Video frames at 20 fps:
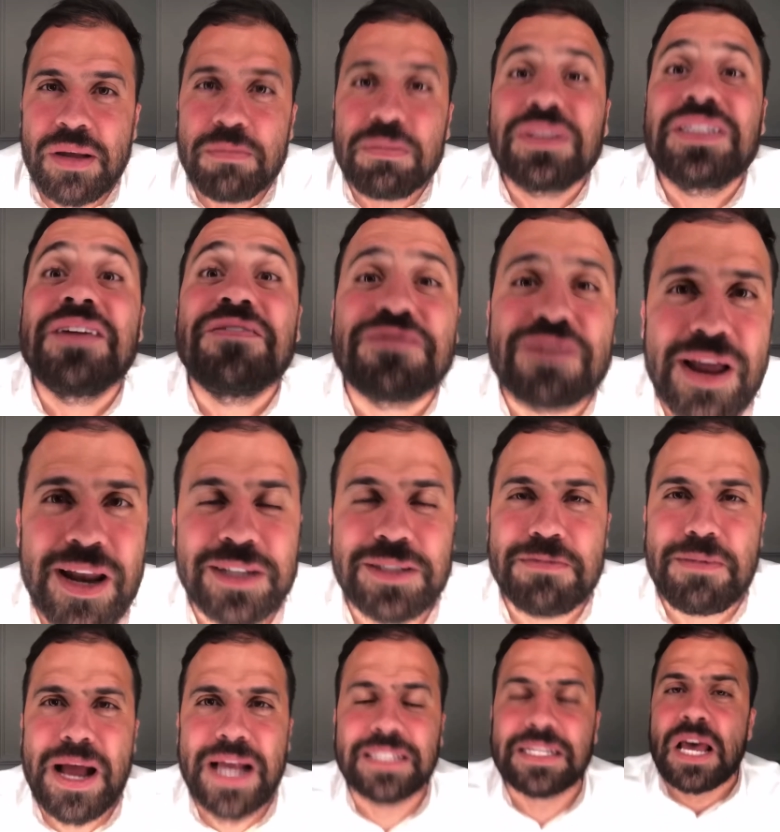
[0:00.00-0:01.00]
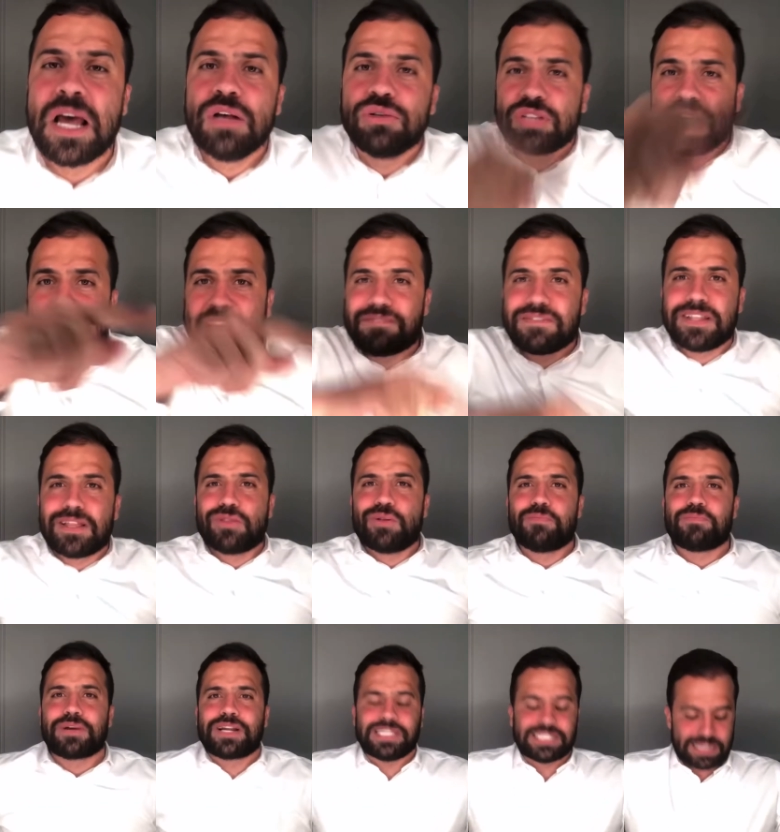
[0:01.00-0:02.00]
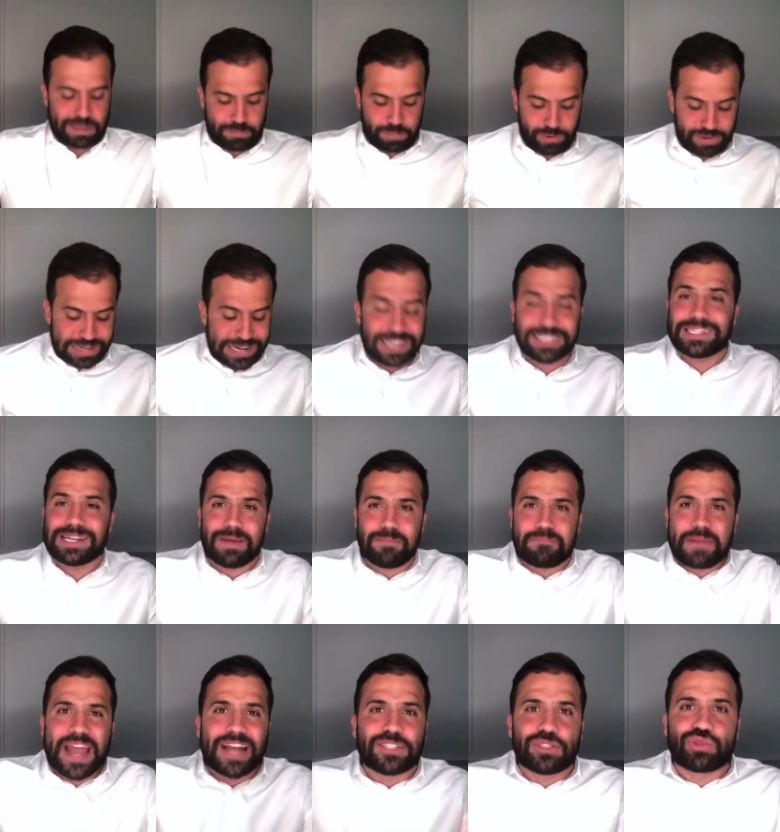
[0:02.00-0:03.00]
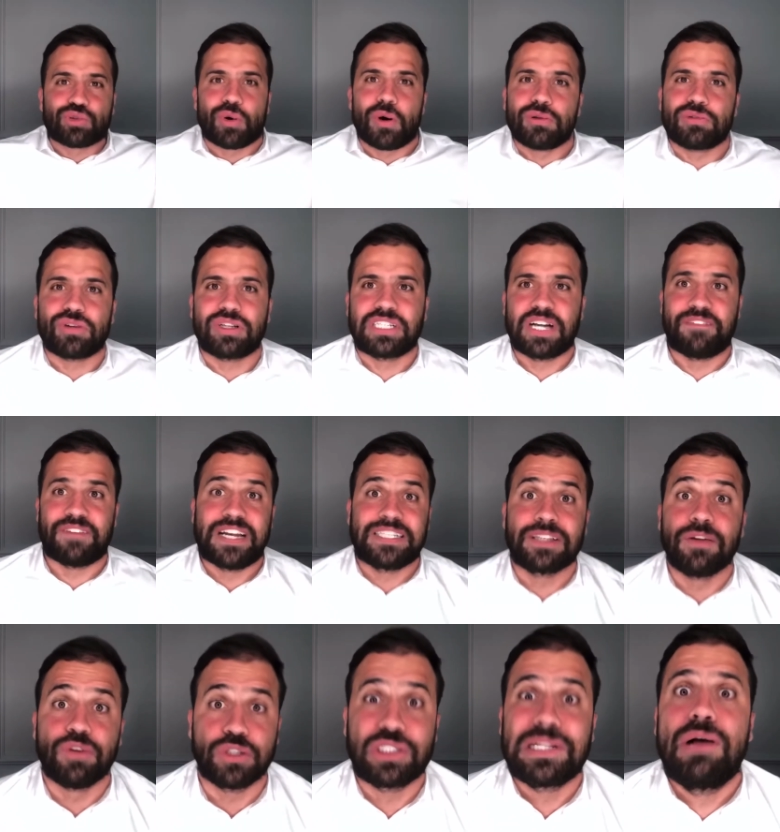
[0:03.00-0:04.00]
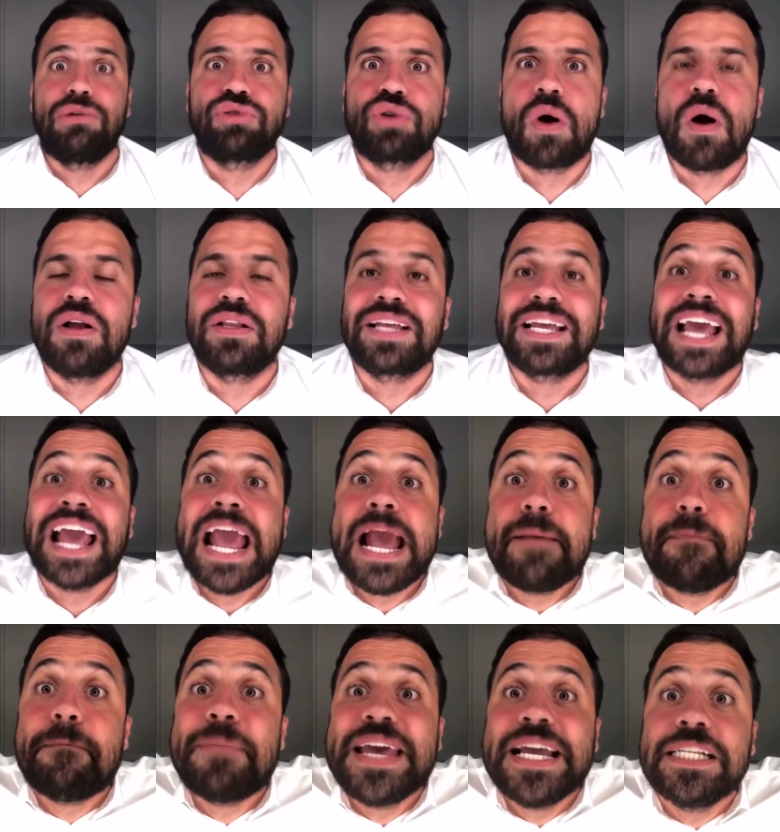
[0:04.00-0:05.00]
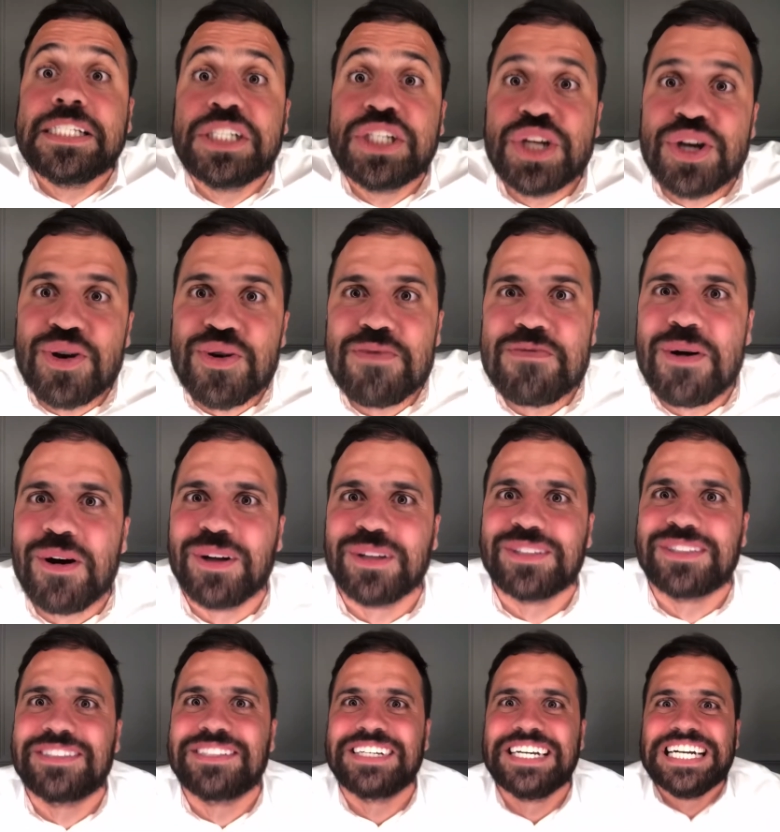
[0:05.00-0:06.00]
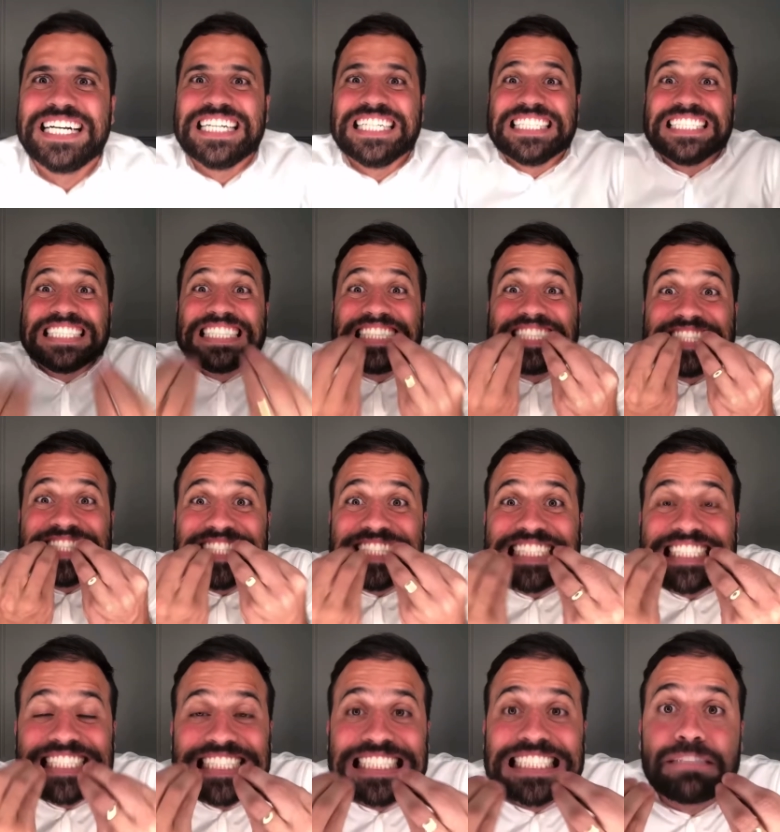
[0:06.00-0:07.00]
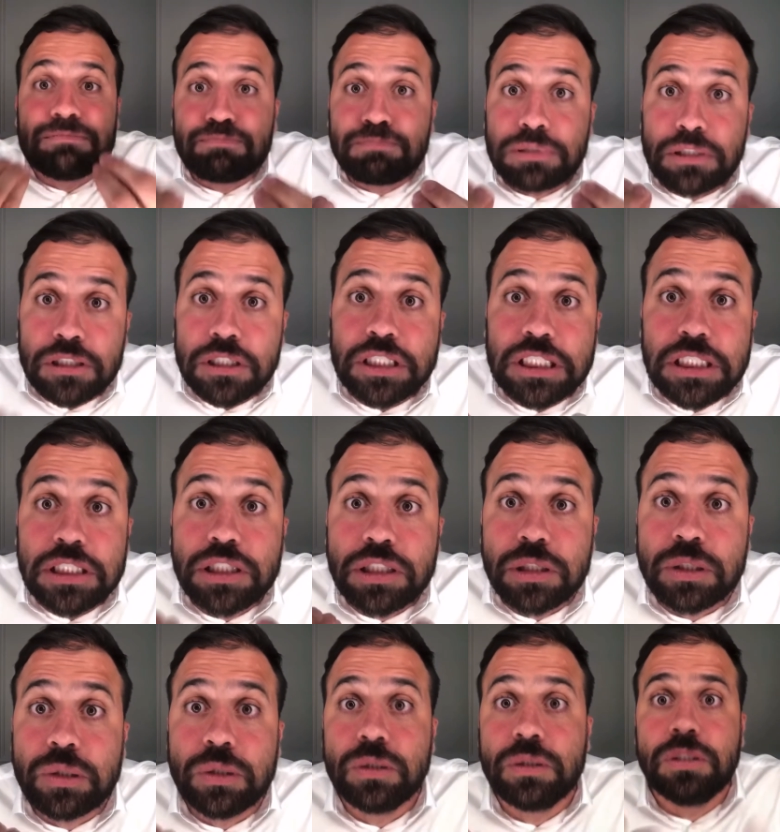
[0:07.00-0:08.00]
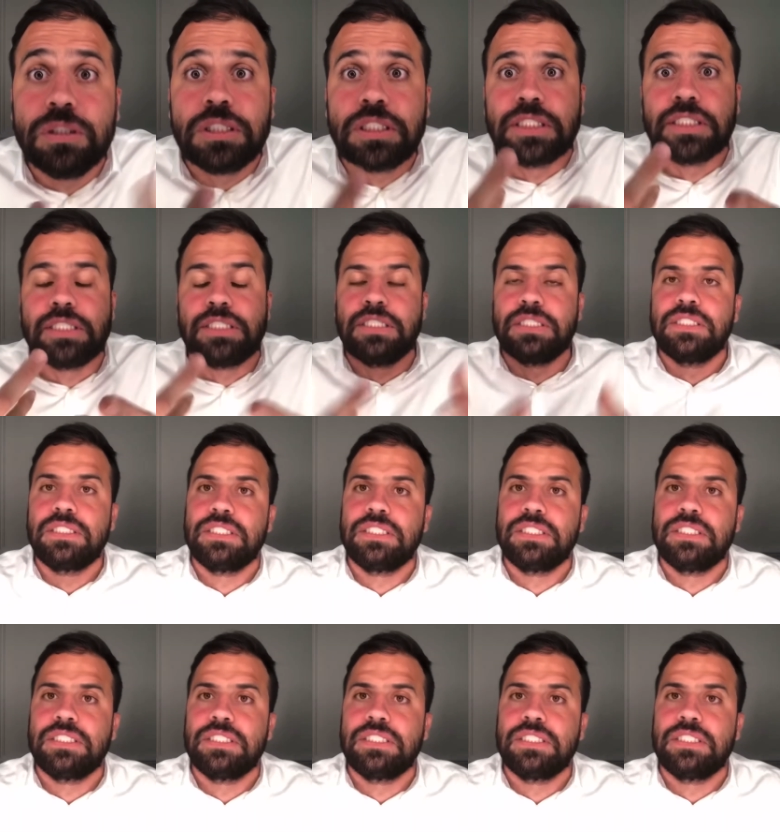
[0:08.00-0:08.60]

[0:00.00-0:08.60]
Porque você fala demais. Você que é vendedor, por exemplo, o cliente nem pede desconto, só que já fala assim, vou te dar o um desconto. Quem pediu, moço? Tranca essa boca sua.